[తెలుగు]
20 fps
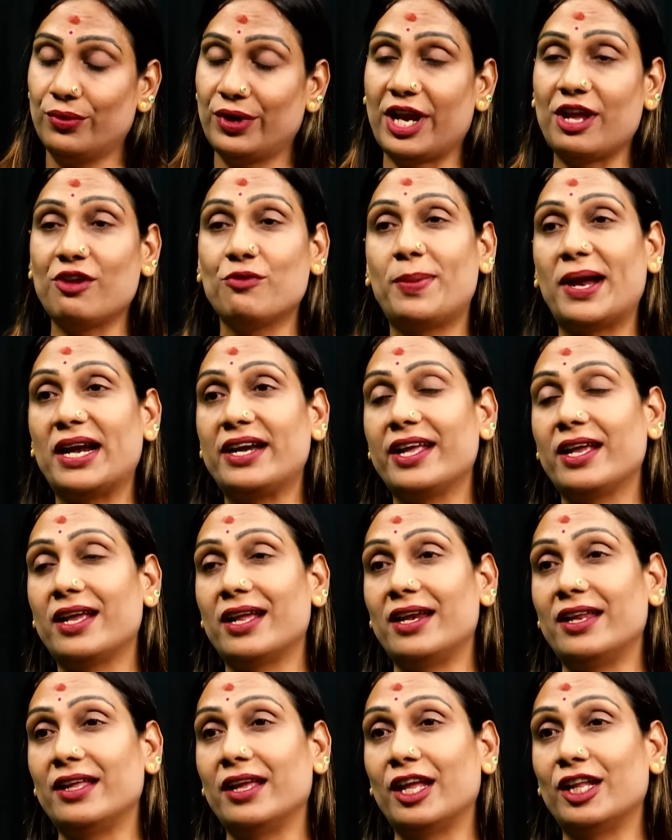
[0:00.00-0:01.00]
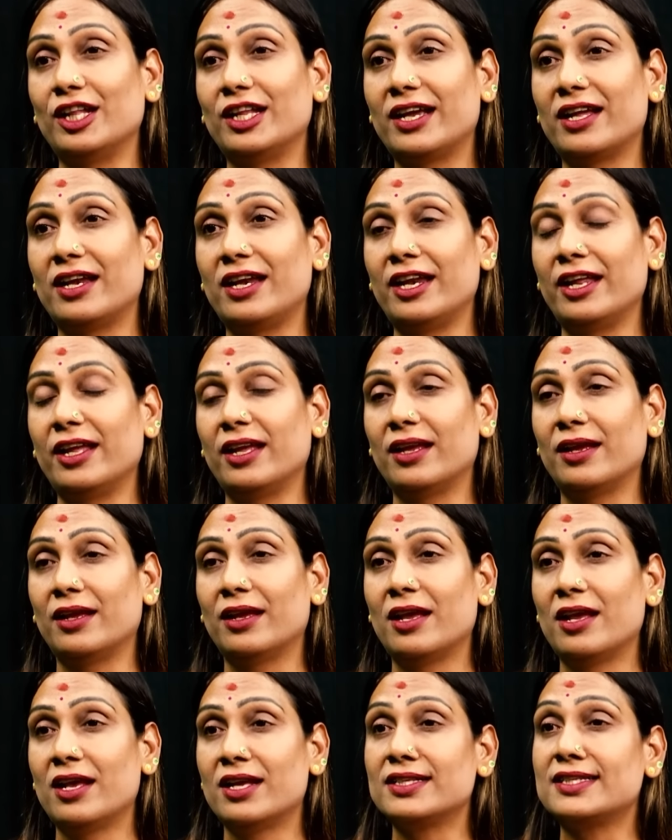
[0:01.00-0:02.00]
రేవుపాటికి వెళ్ళి ఎందుకెళ్ళి
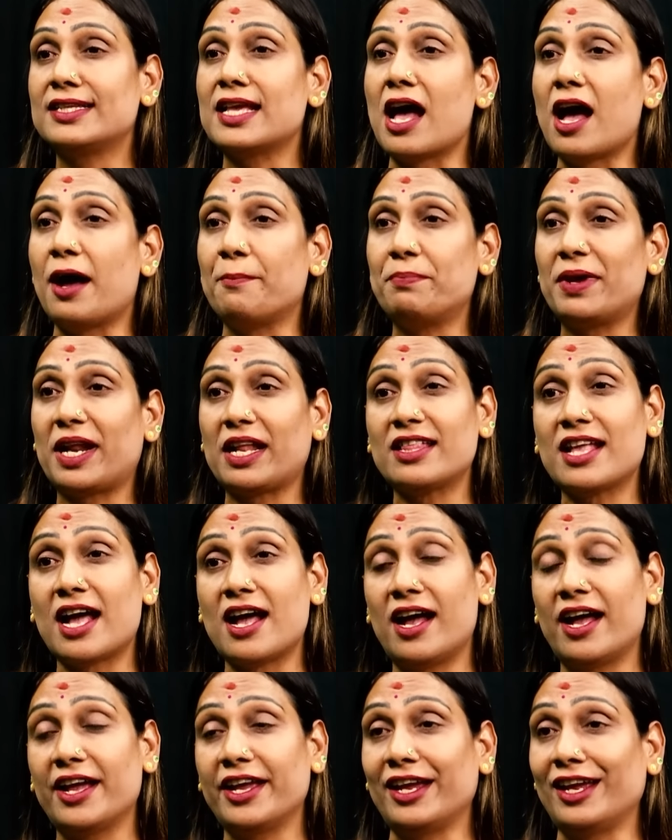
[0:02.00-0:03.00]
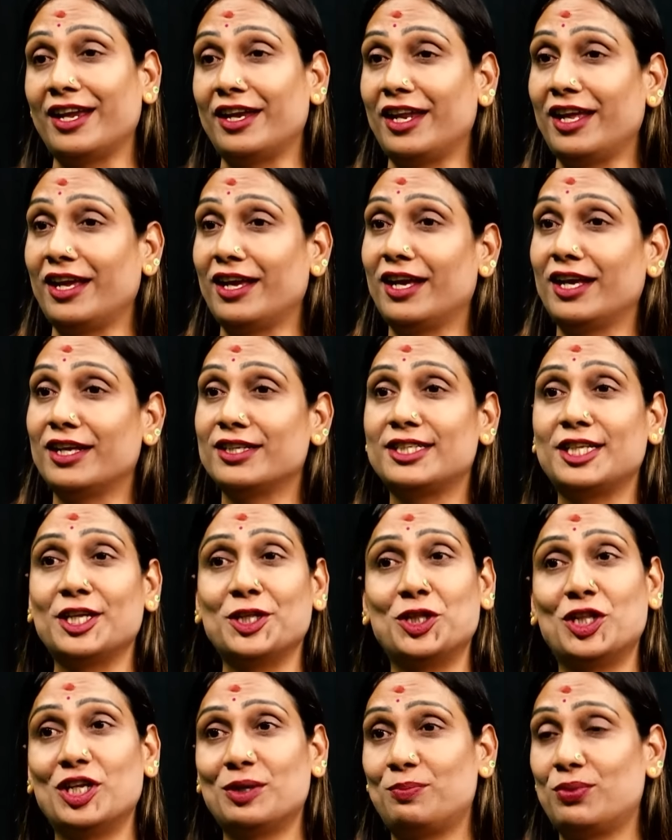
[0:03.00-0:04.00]
సాంప్రదాయని
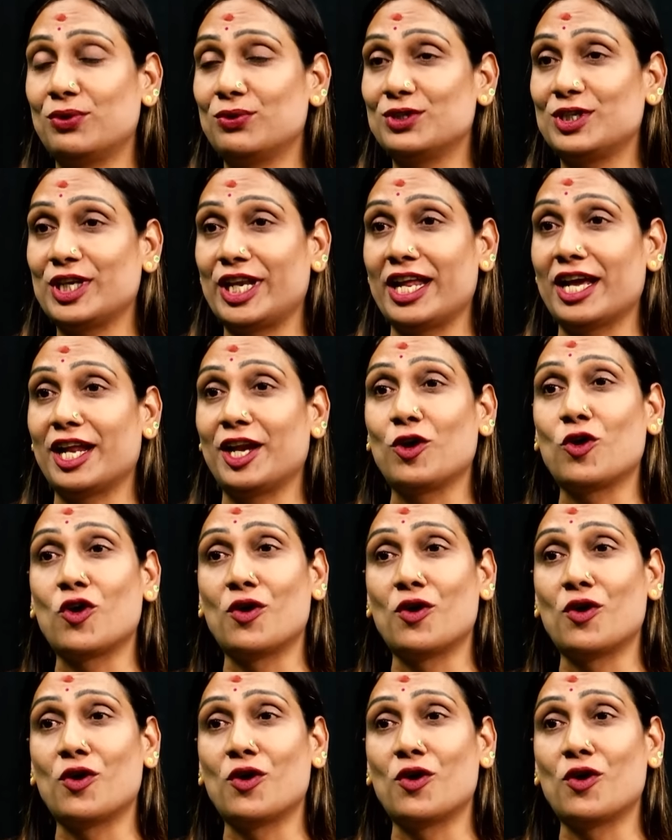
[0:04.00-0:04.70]
సిద్ధ పూజని అని